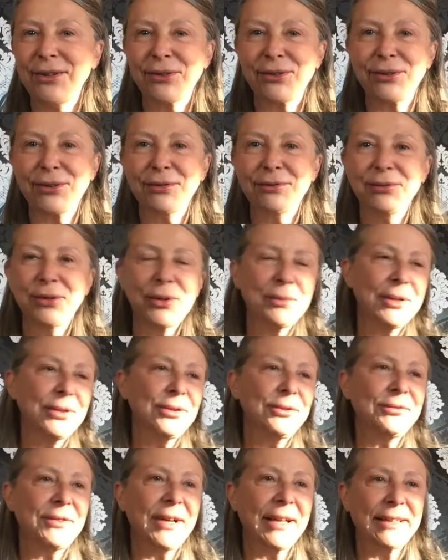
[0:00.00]
con voi?
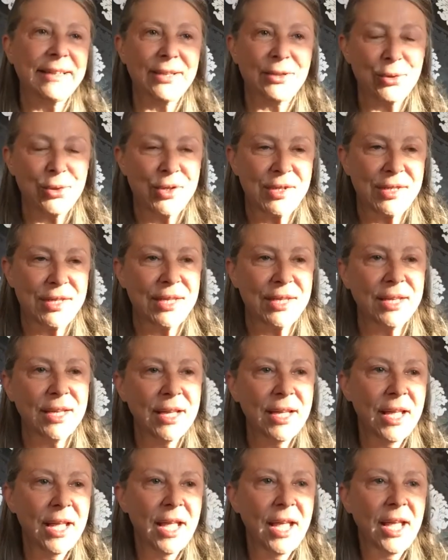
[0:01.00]
Quando fate così,
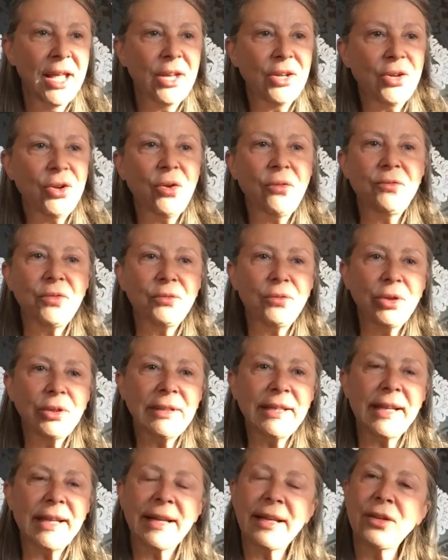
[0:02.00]
non, vuol
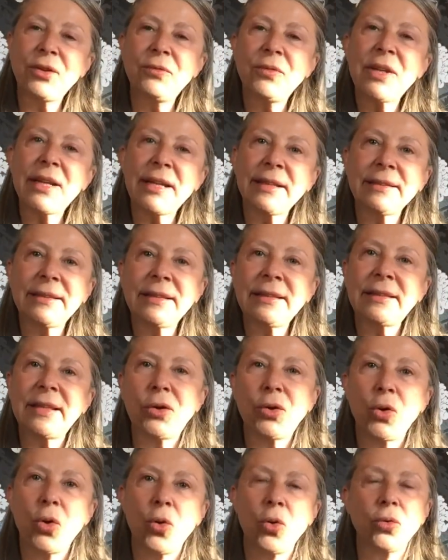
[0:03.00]
dire che non vi rendete
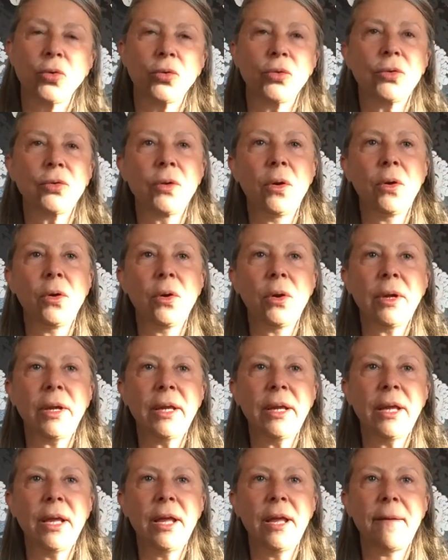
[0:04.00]
conto
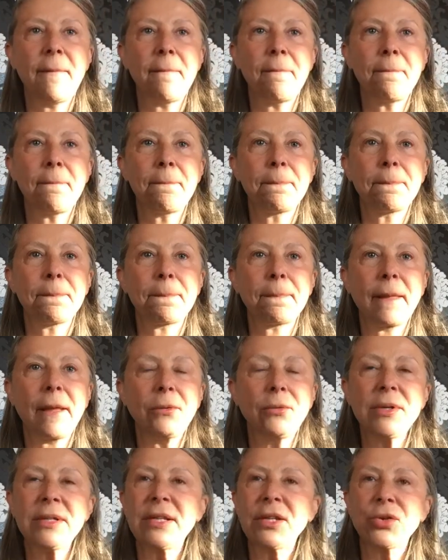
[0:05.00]
che
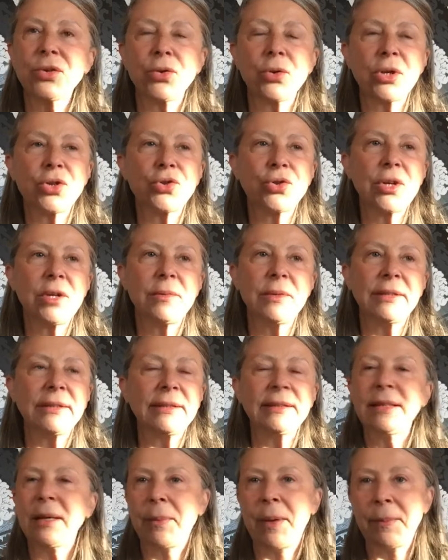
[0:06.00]
questi sono ragionamenti
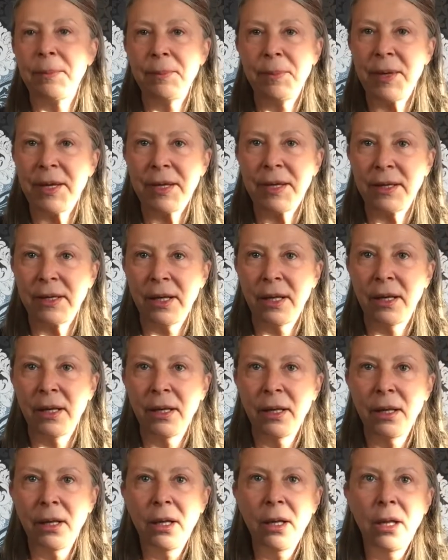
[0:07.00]
da bambini.